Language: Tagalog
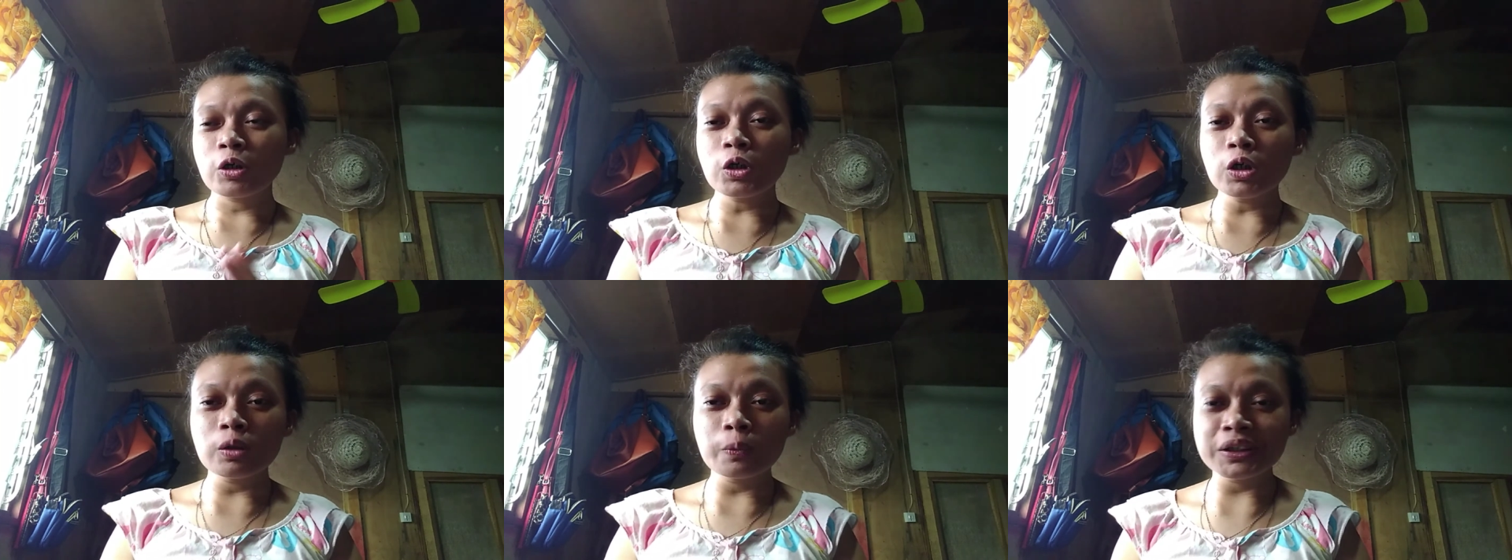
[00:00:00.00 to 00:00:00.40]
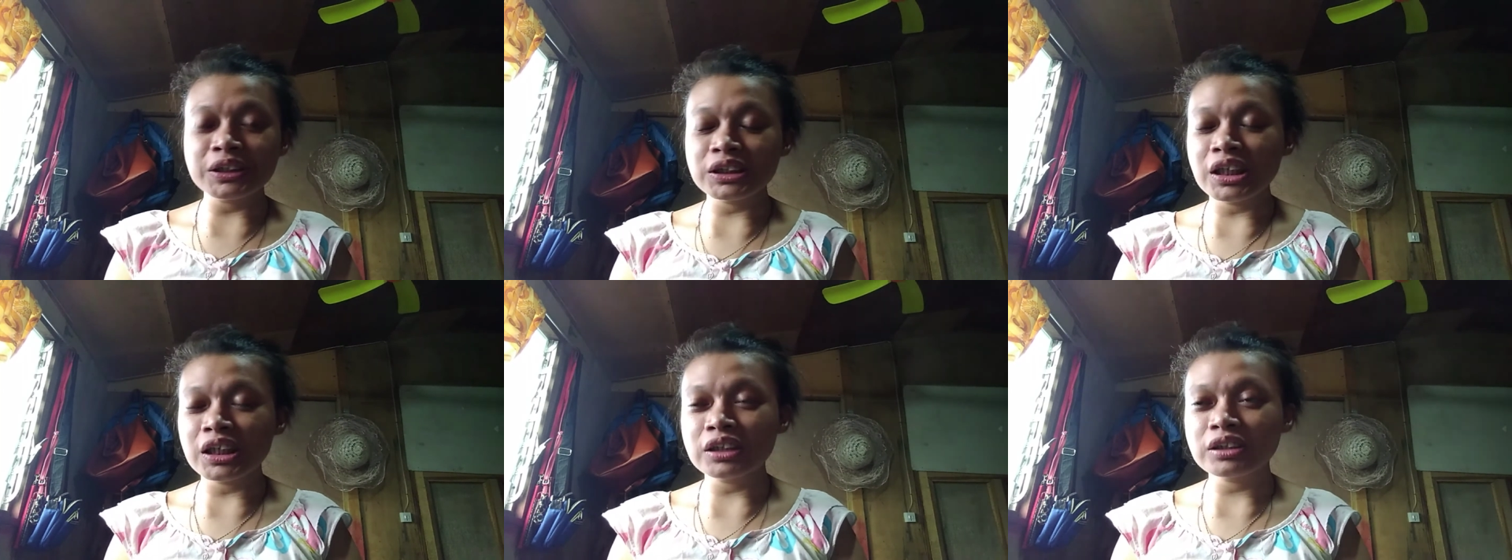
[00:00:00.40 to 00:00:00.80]
always
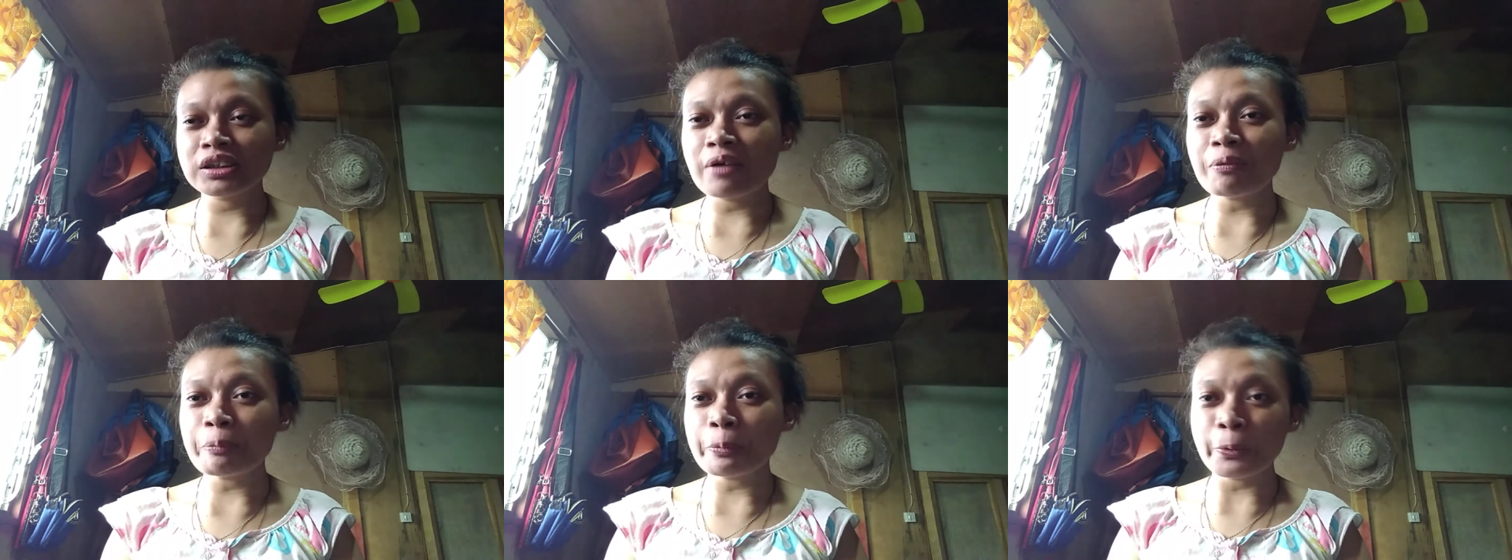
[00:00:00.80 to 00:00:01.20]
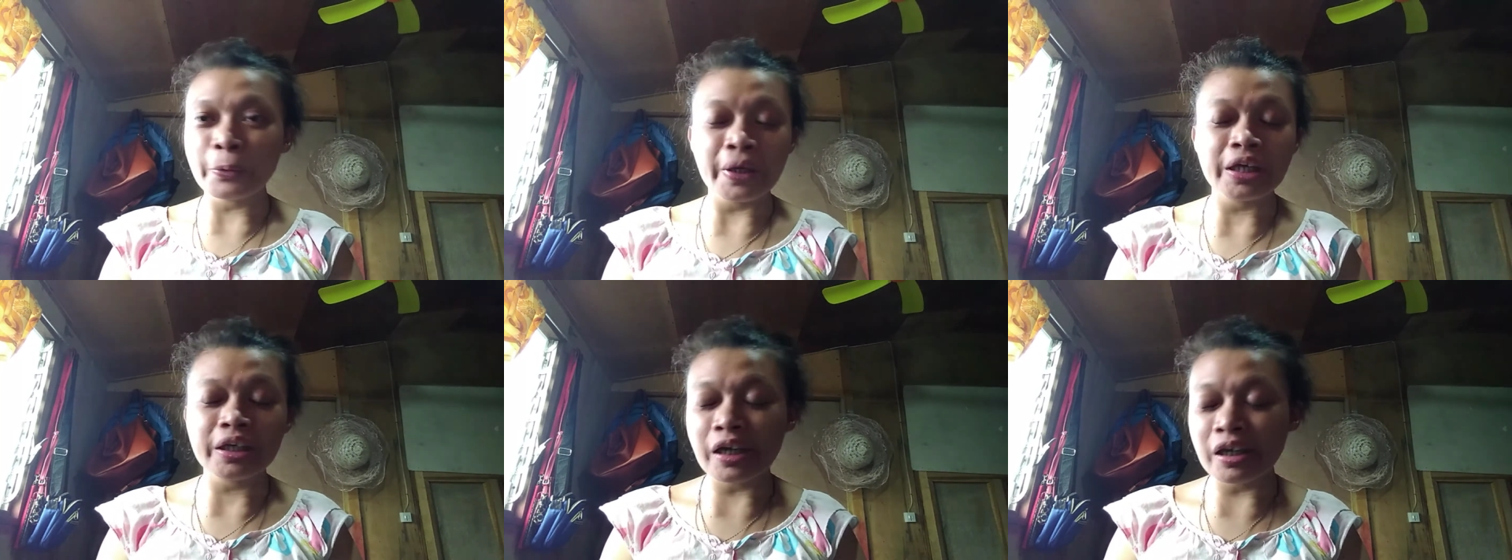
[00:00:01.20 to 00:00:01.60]
lang ta
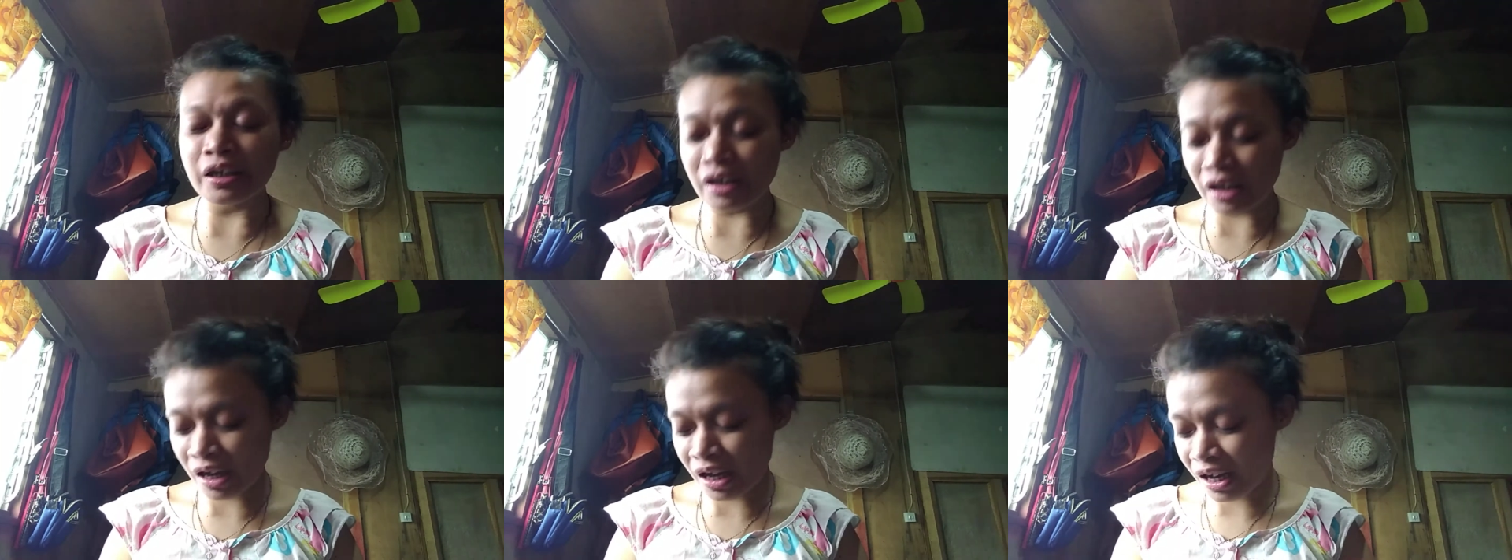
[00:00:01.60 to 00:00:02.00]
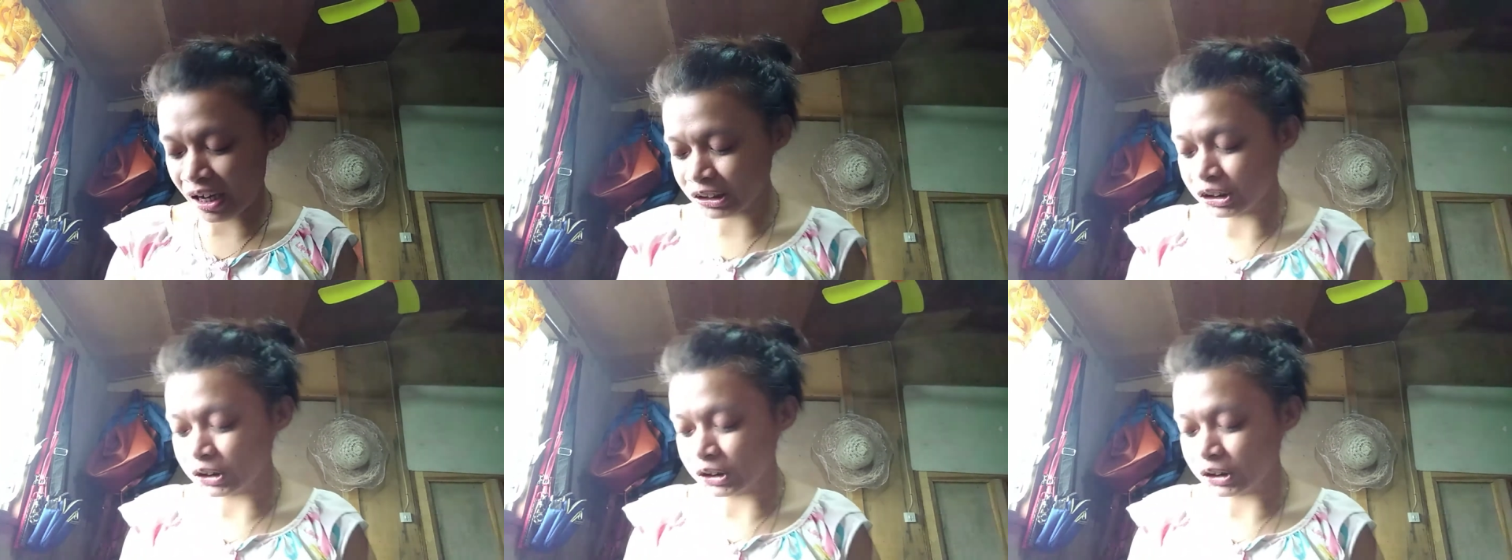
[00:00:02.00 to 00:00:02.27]
pray kay God